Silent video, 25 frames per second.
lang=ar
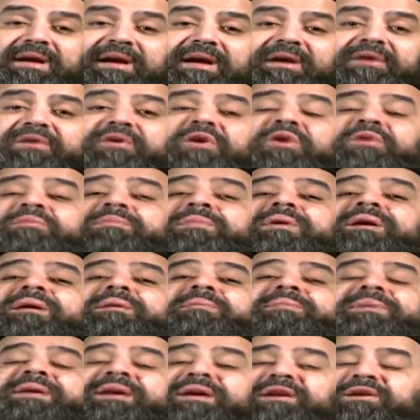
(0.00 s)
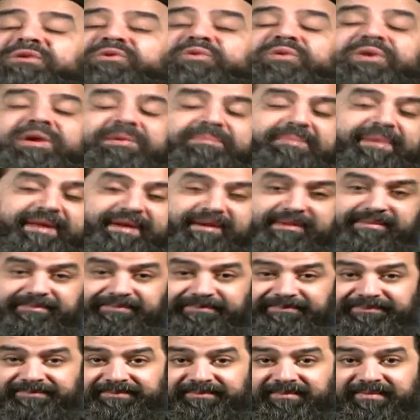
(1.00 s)
ان هم بيرضوا ربنا
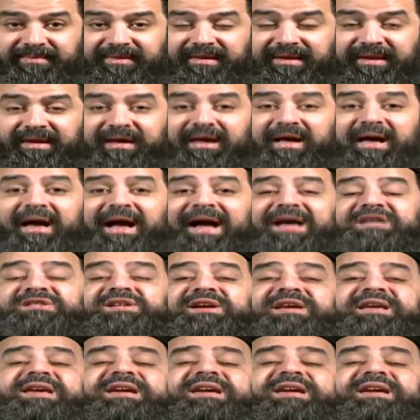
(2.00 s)
عشان